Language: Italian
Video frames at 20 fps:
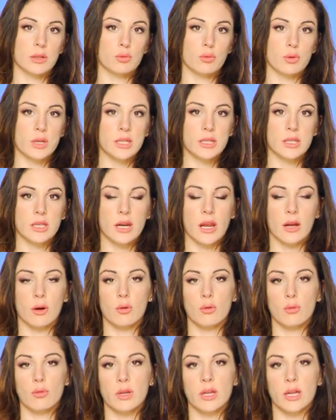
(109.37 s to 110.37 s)
Twitter, è
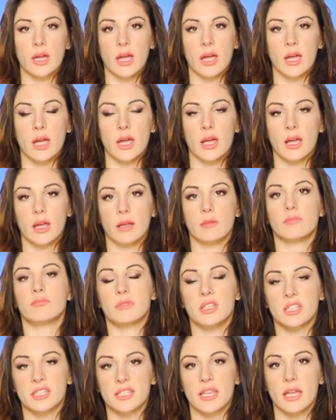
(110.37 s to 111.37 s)
colui ecco che
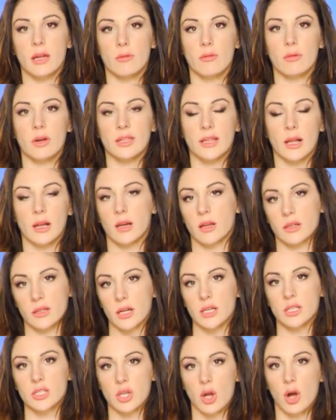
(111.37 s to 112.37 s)
ti segue dal,
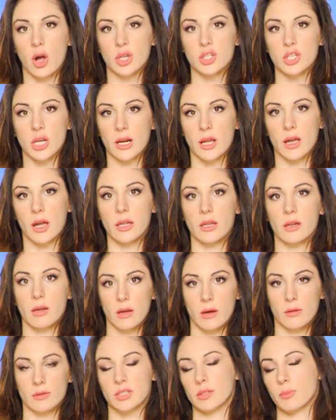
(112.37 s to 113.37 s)
dal social,
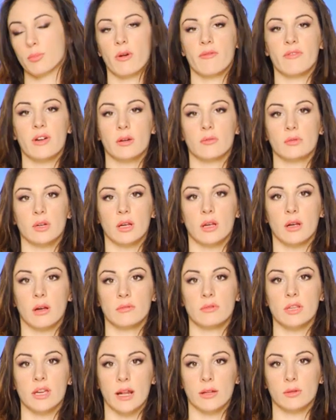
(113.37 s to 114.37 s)
hai, si può avere una,
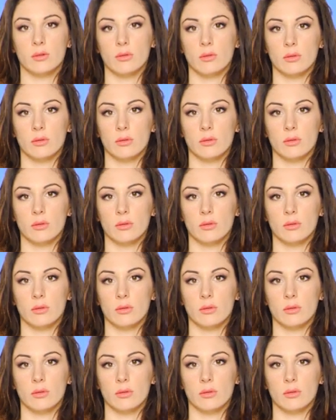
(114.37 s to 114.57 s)
un diretto